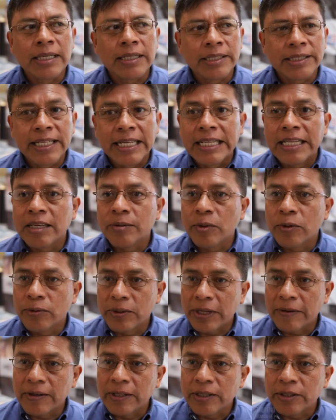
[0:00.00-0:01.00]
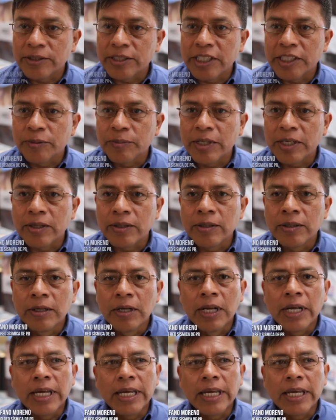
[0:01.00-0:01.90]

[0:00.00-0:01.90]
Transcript: eh, sentimos un evento sísmico